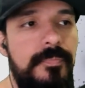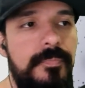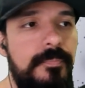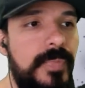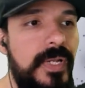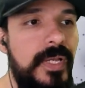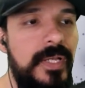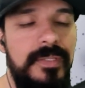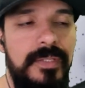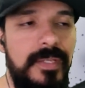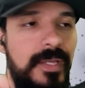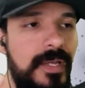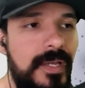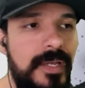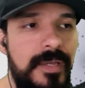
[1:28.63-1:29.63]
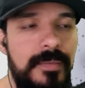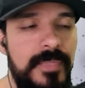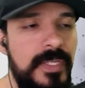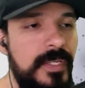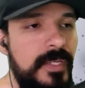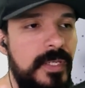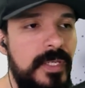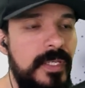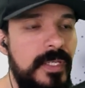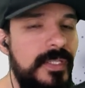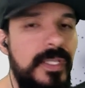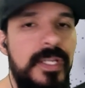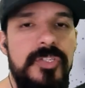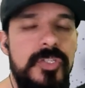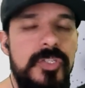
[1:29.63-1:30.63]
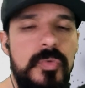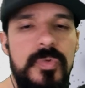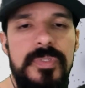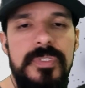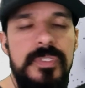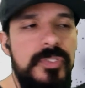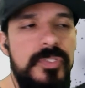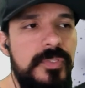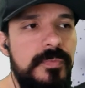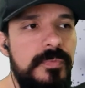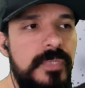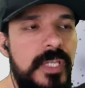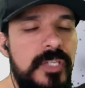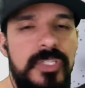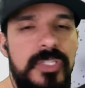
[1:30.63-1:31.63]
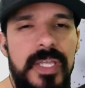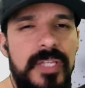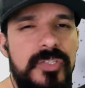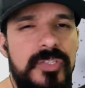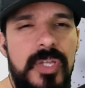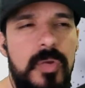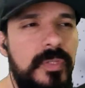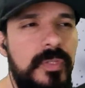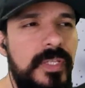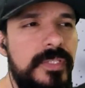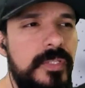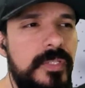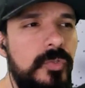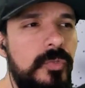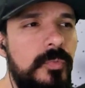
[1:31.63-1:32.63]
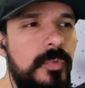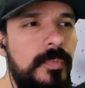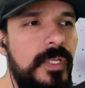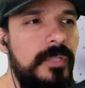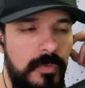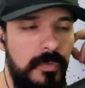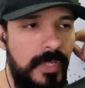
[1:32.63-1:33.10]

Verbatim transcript: para estar tá interagindo com esses testnets que acontecem em todo momento,